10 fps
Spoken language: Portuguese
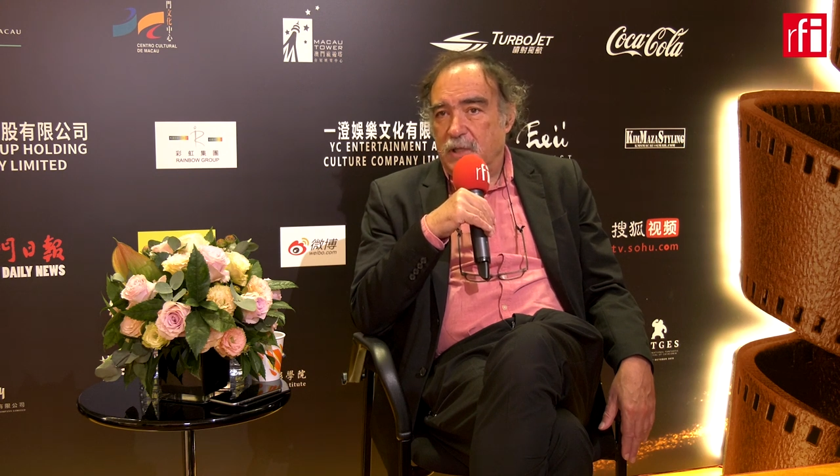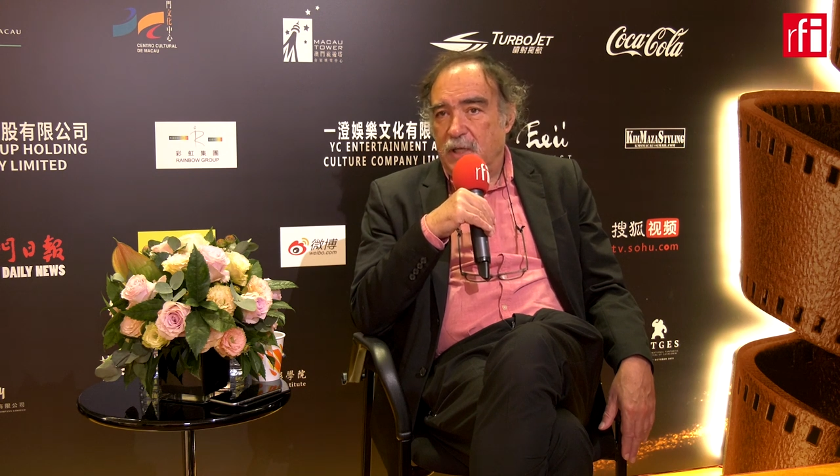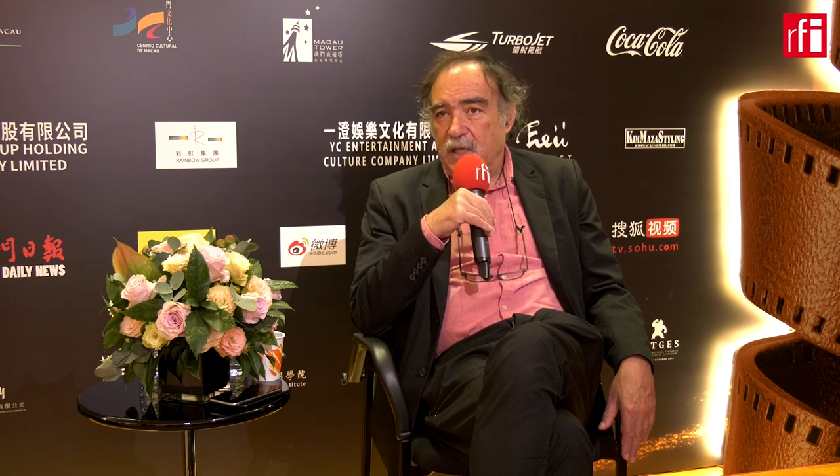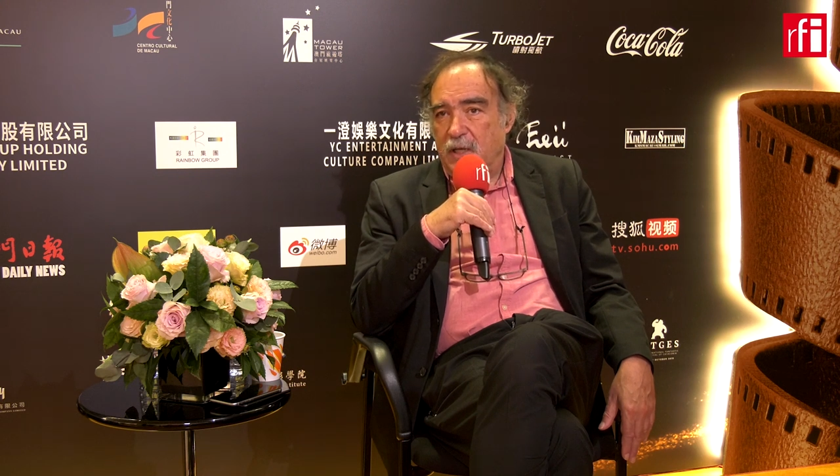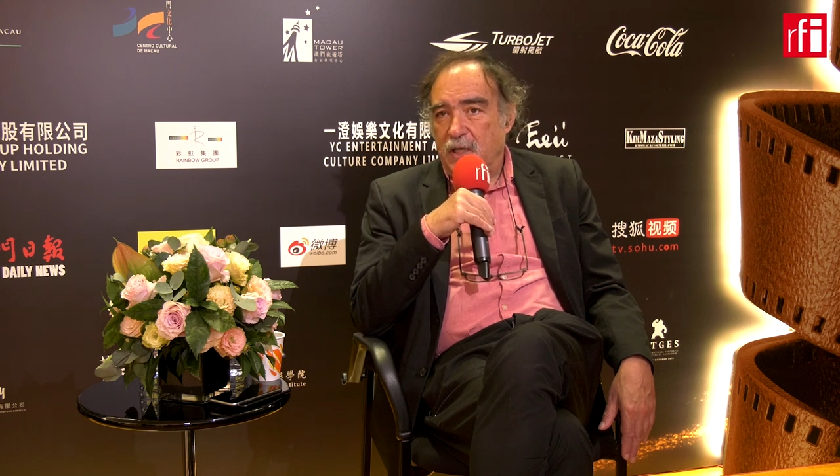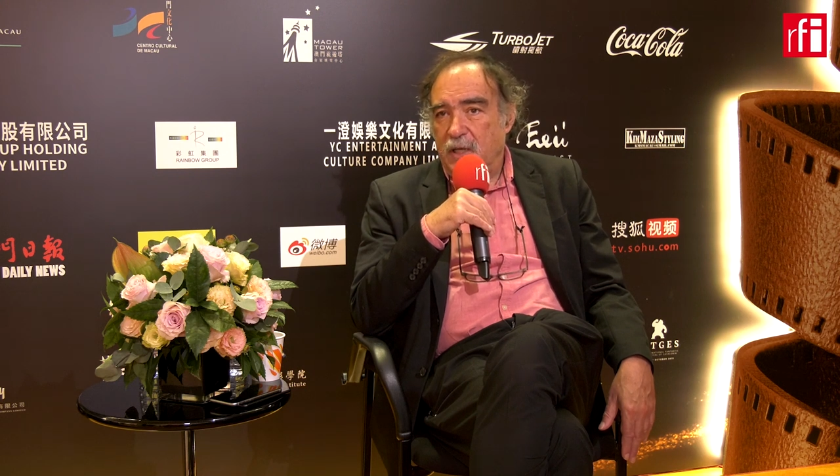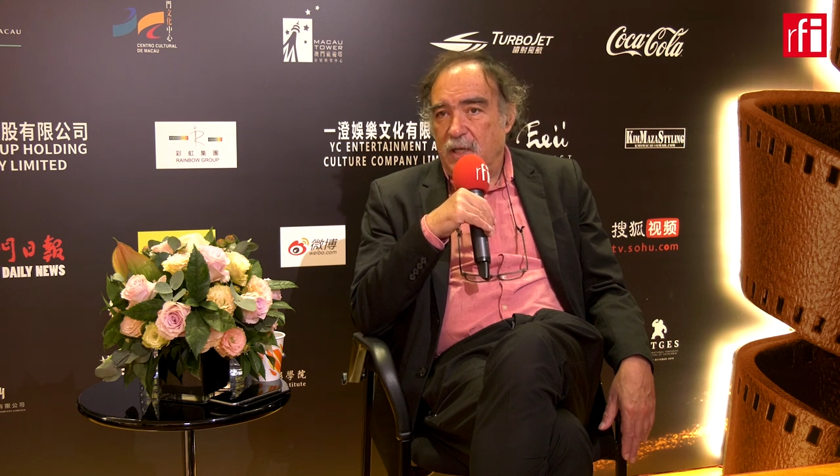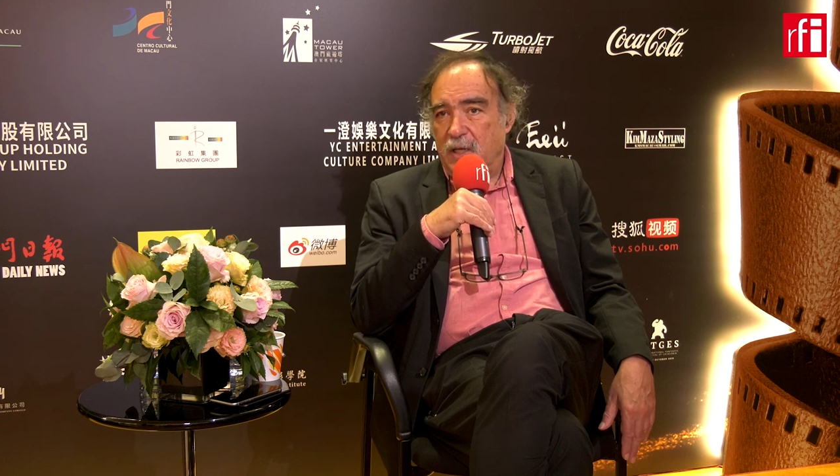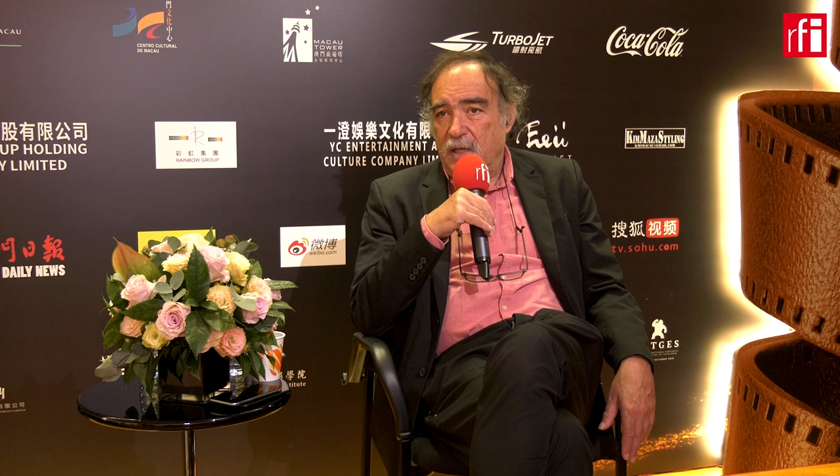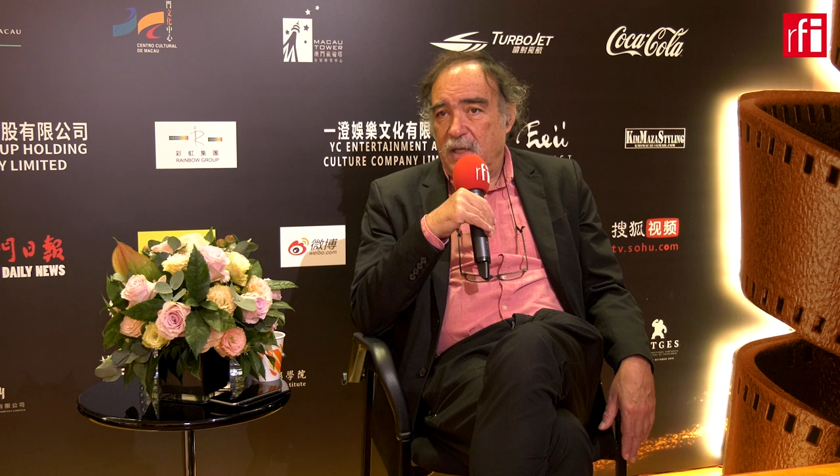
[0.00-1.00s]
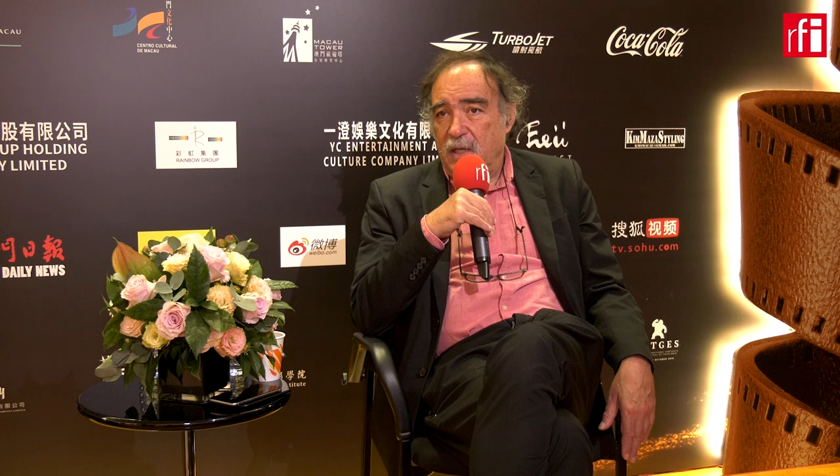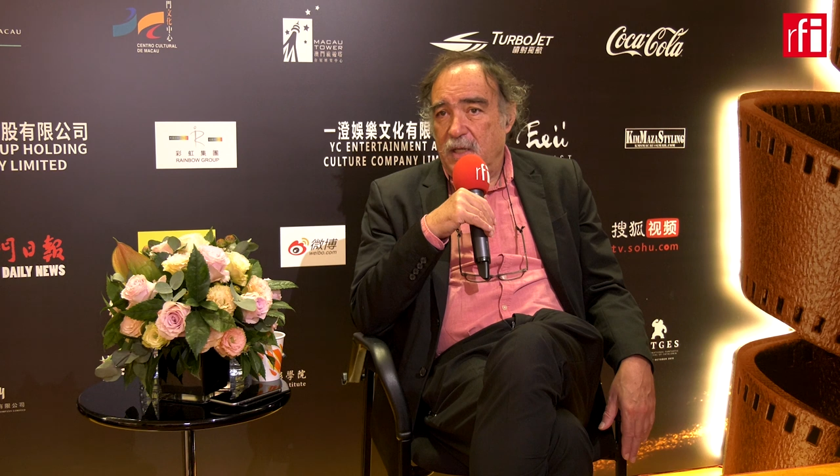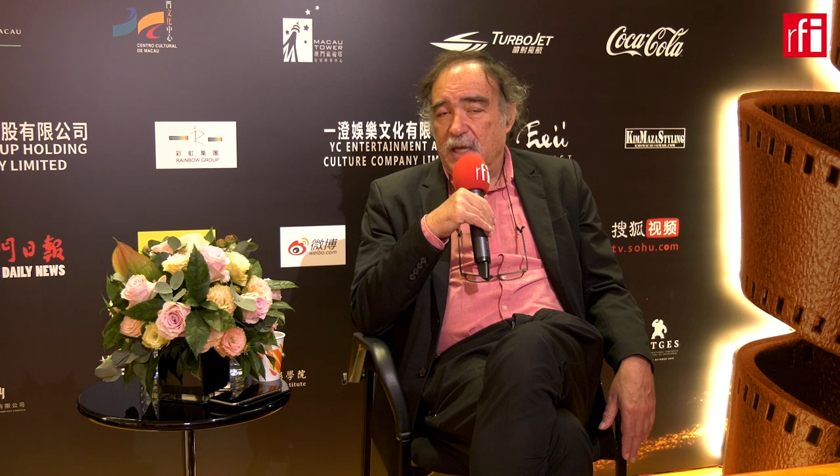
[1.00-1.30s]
que, e,